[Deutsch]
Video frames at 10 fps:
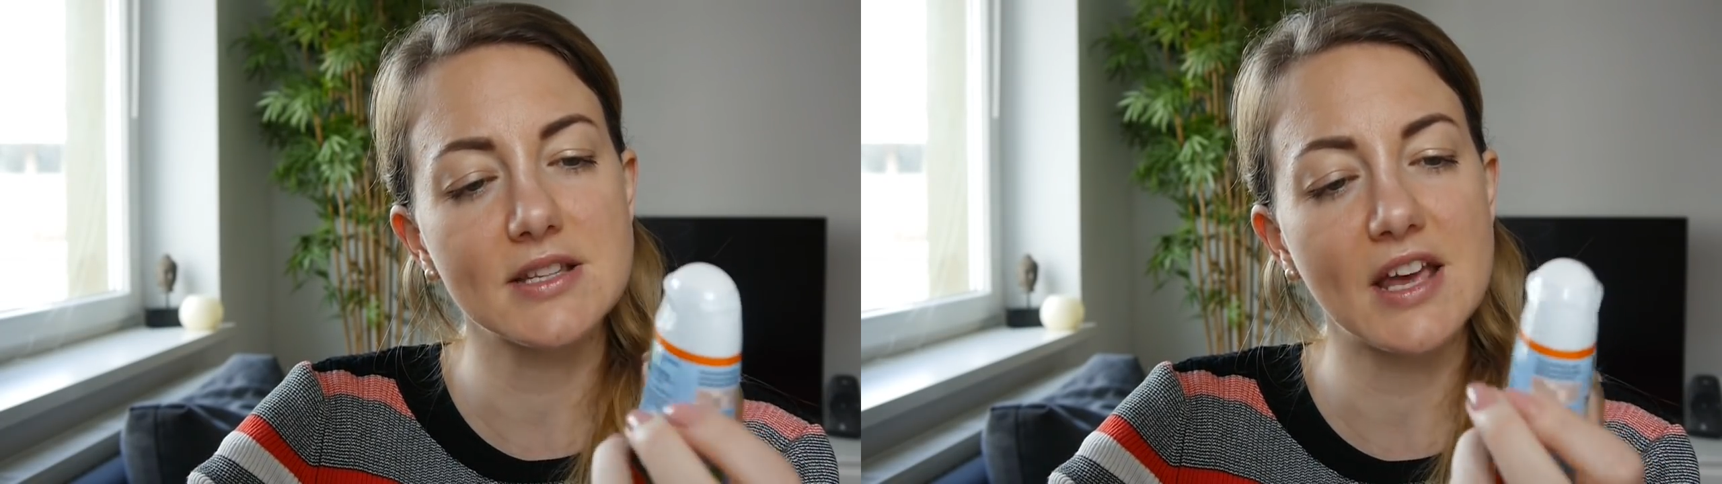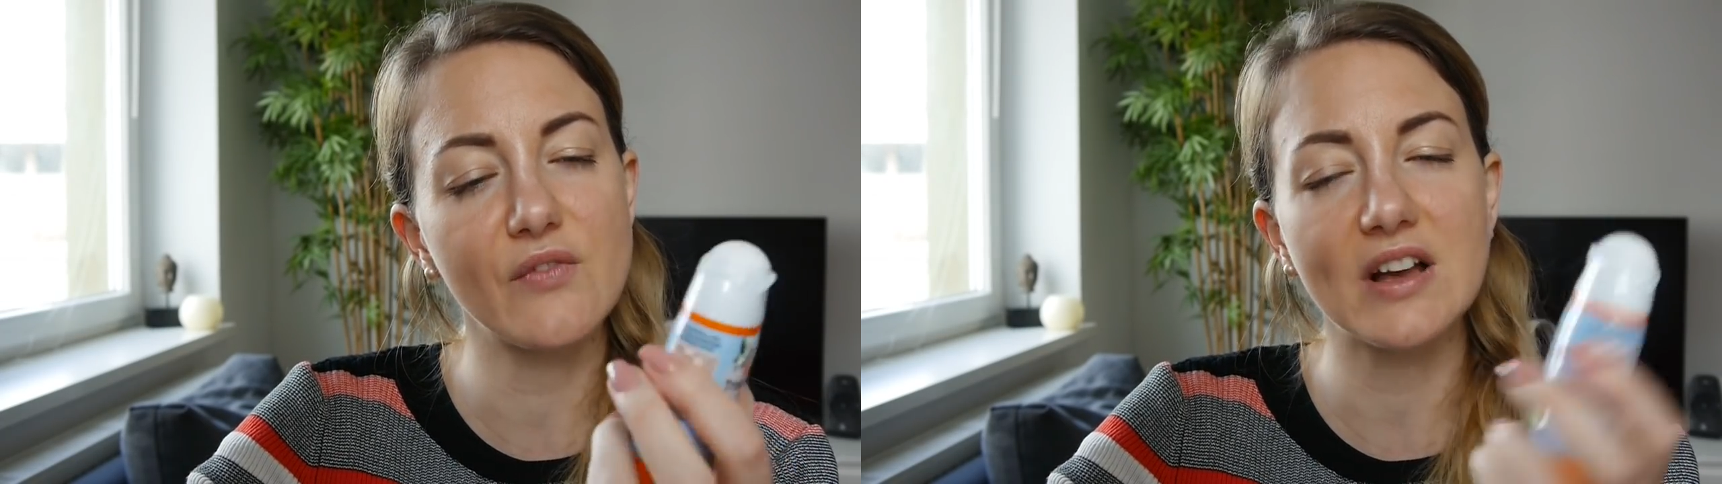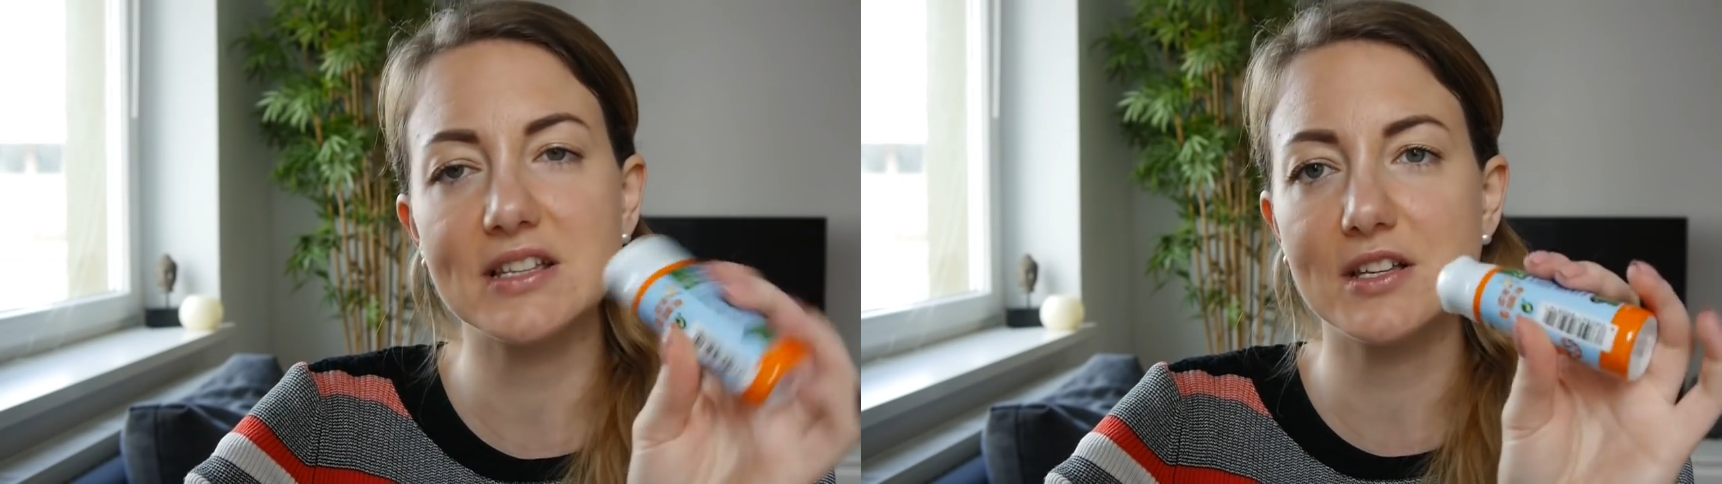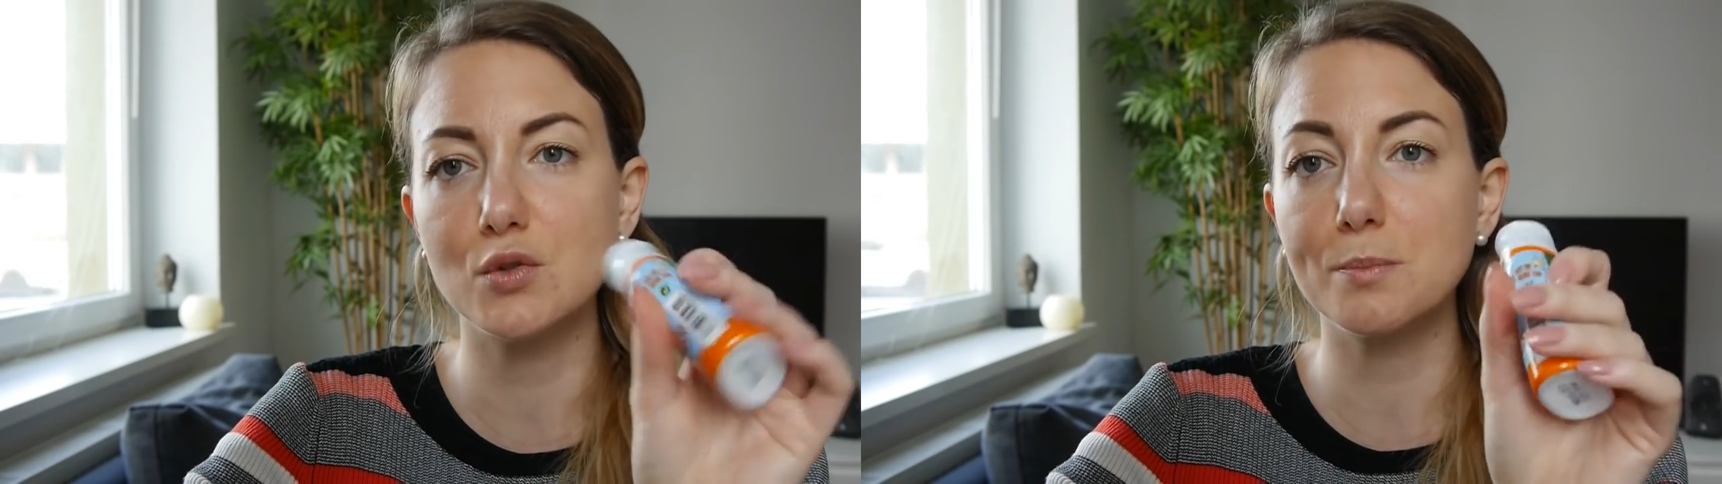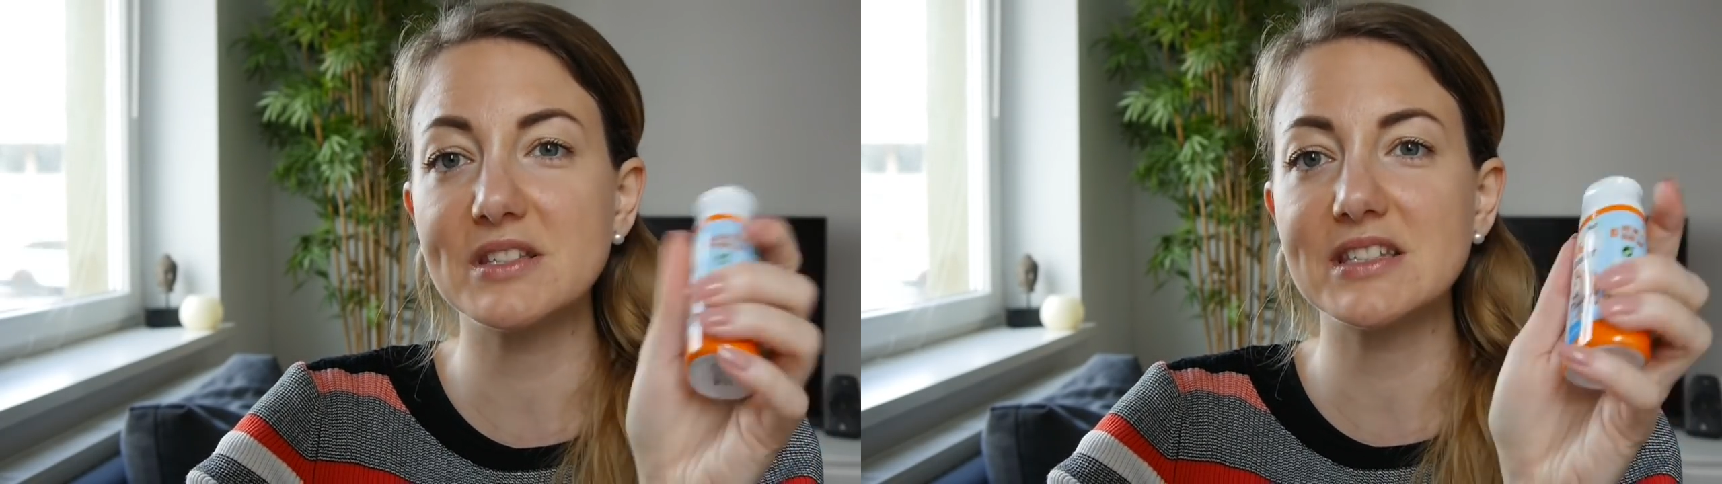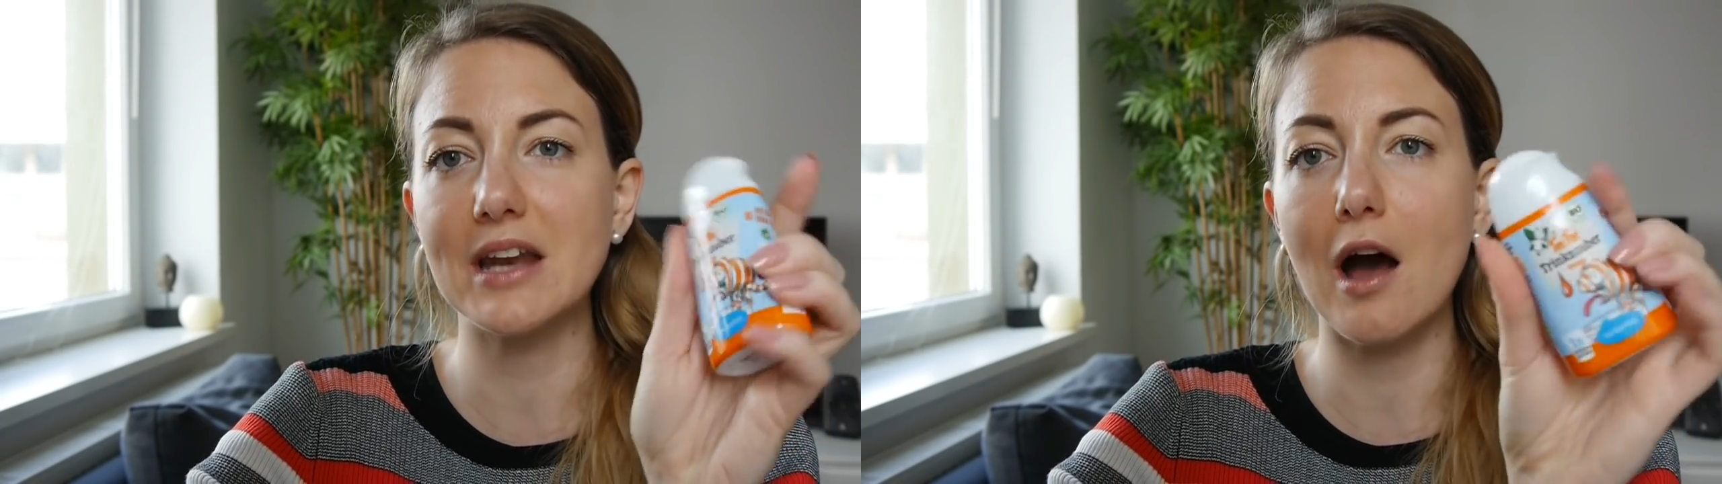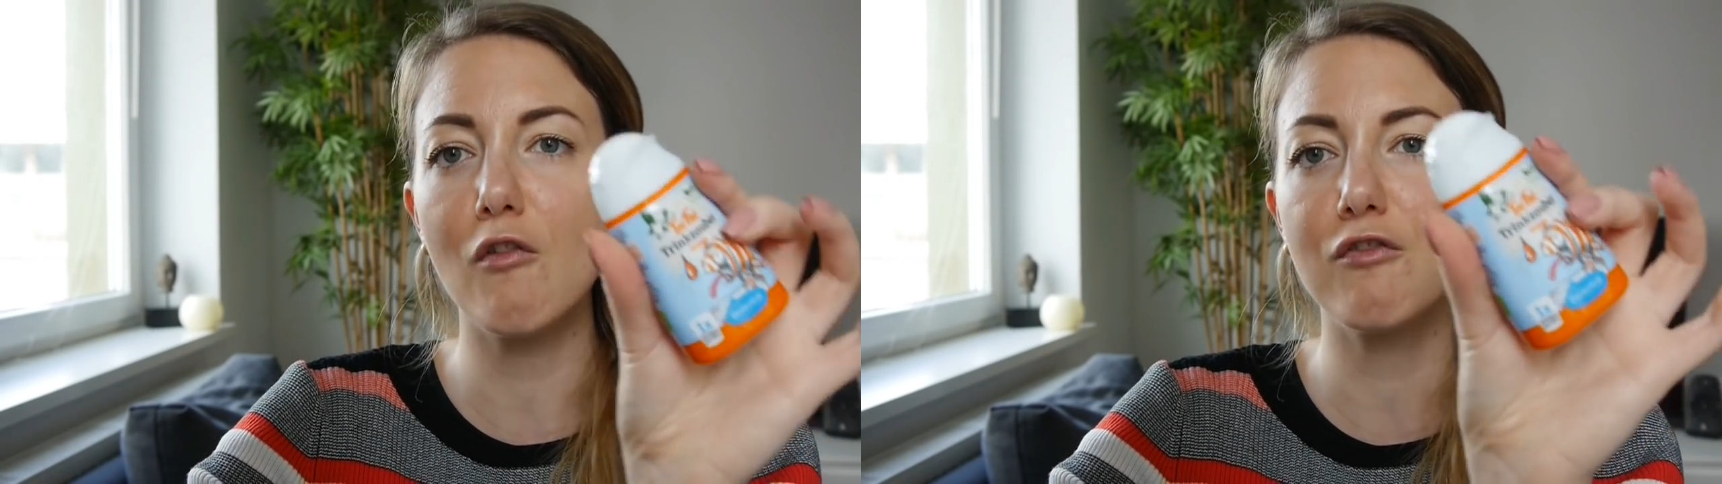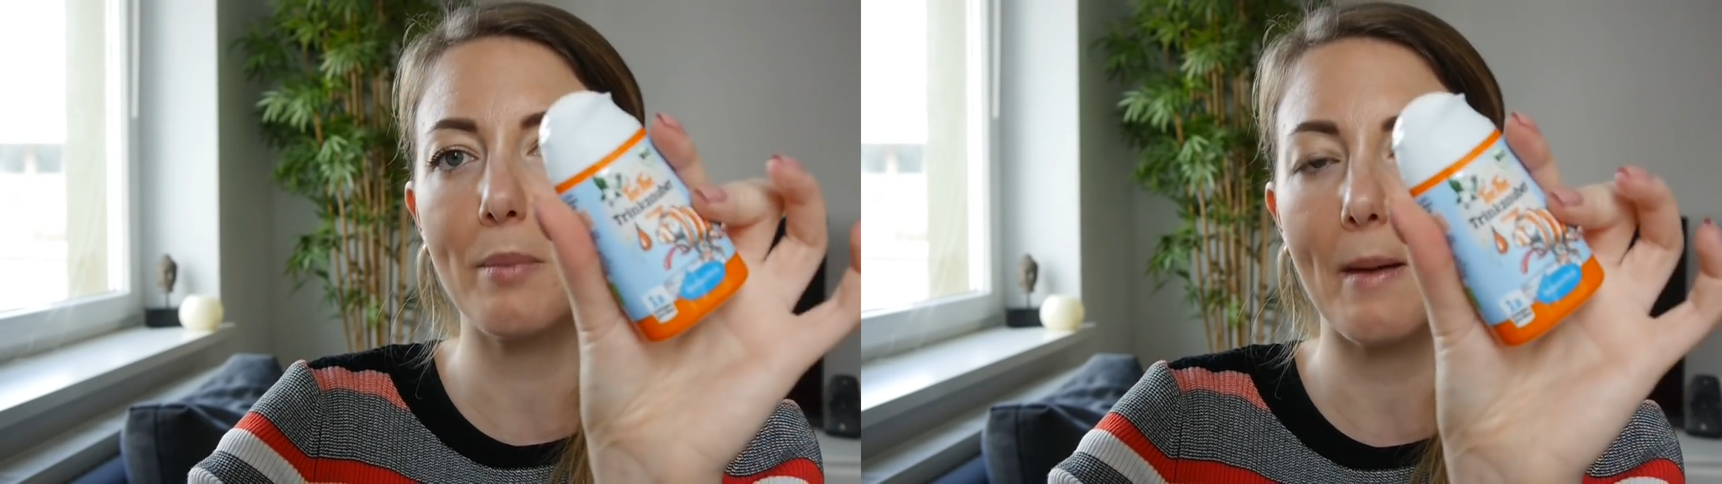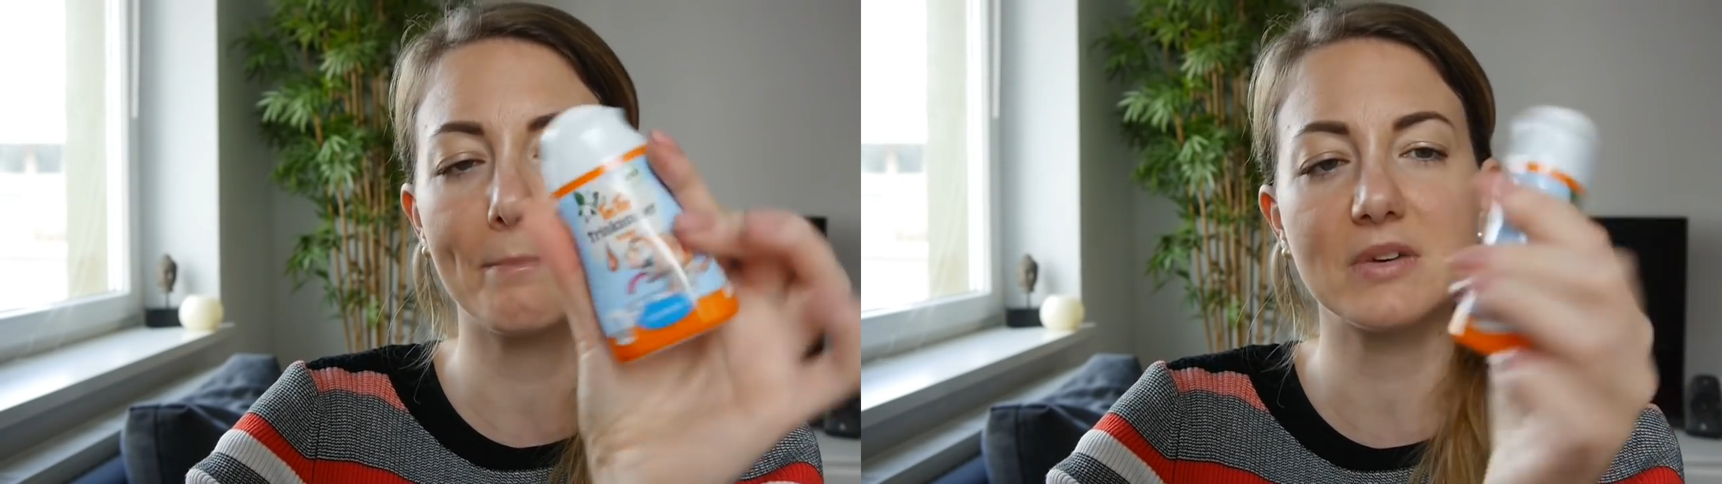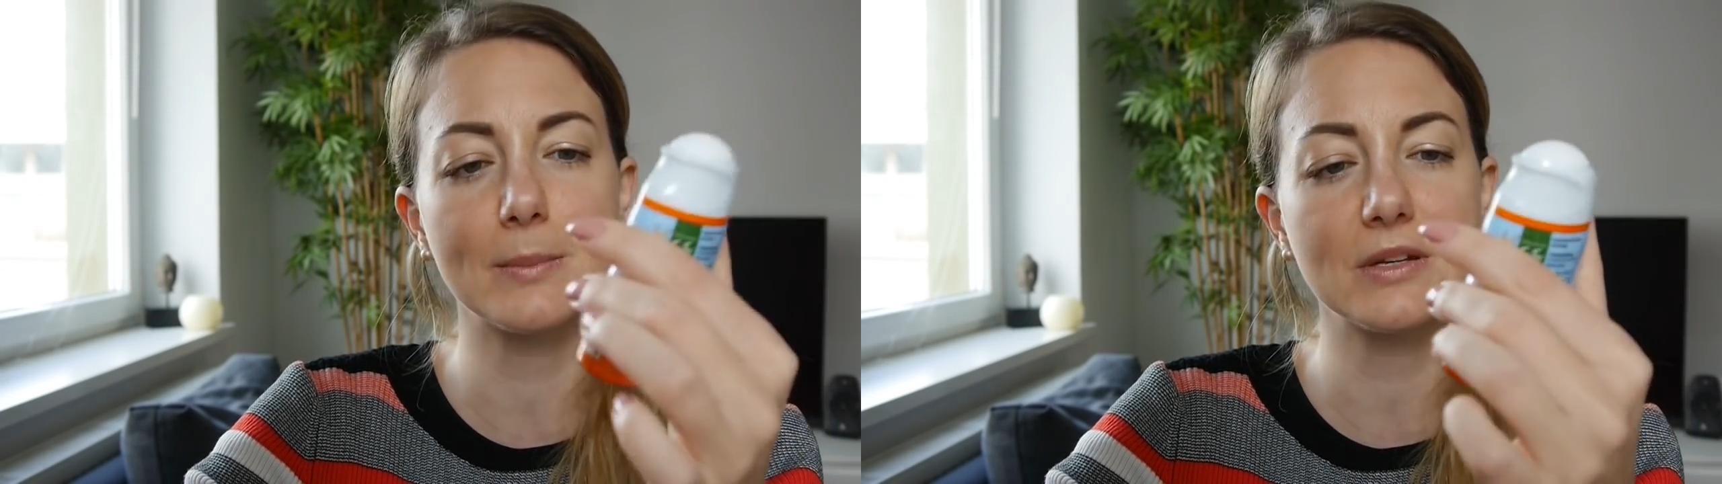sein Wasser so ein bisschen
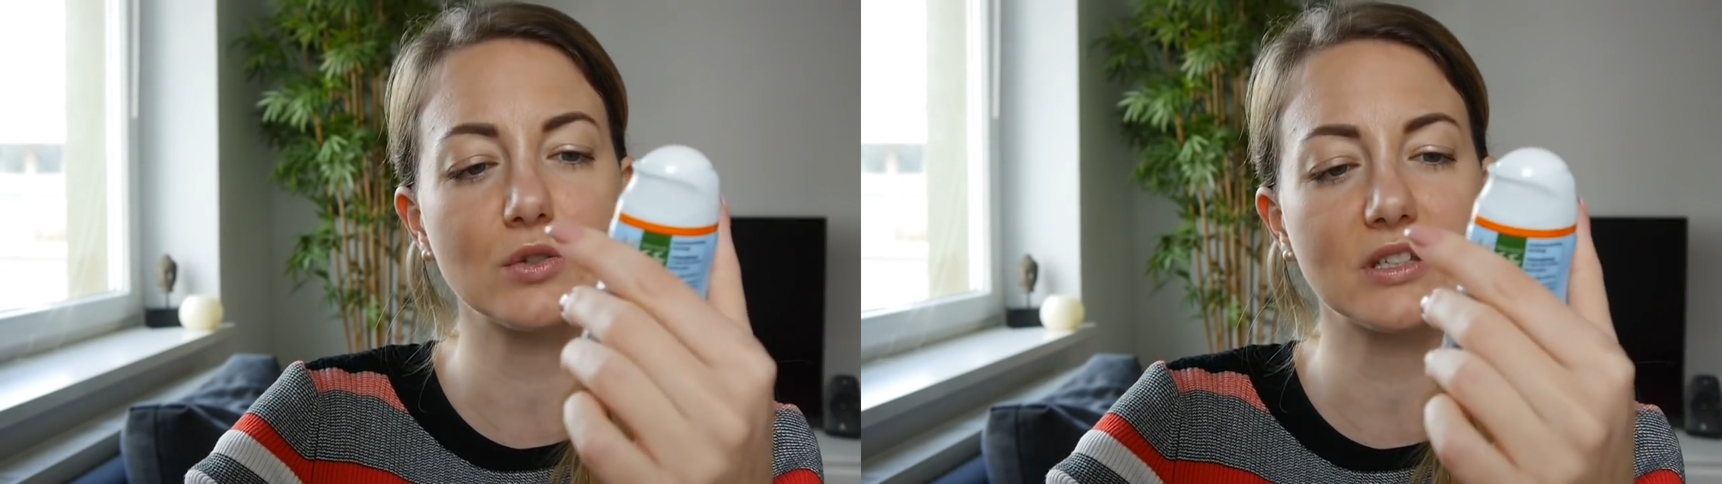aufpeppen damit.